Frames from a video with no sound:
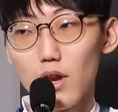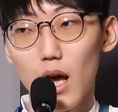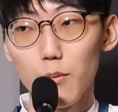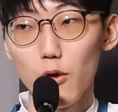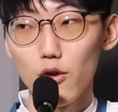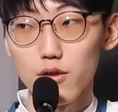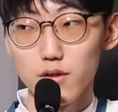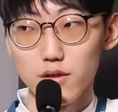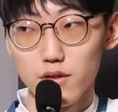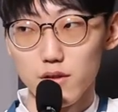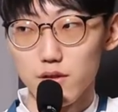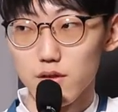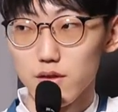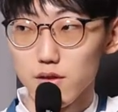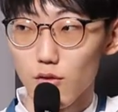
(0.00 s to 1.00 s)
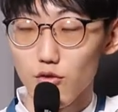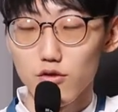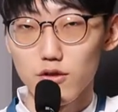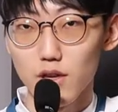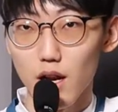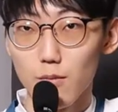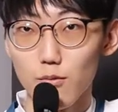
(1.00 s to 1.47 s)
라면은
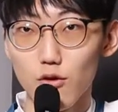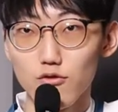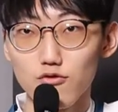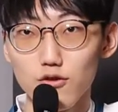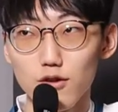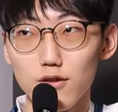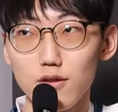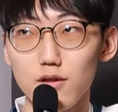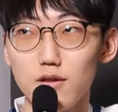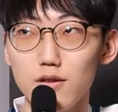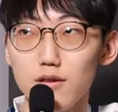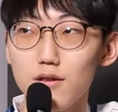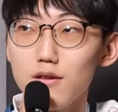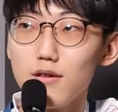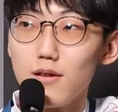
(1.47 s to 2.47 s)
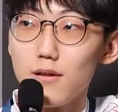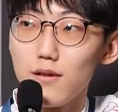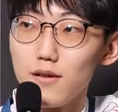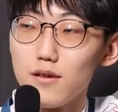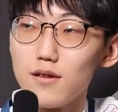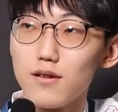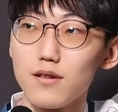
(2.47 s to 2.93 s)
너구리 잘 안 먹고요.
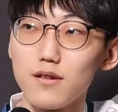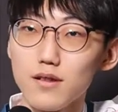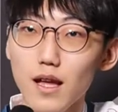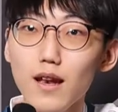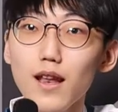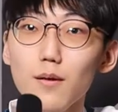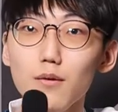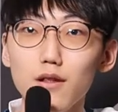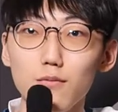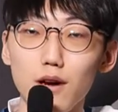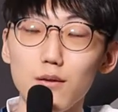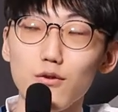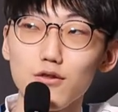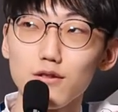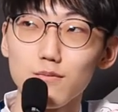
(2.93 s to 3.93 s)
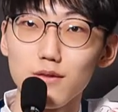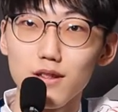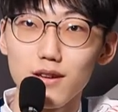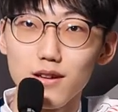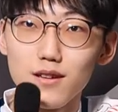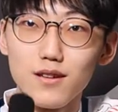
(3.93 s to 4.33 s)
한라면을 많이 먹습니다.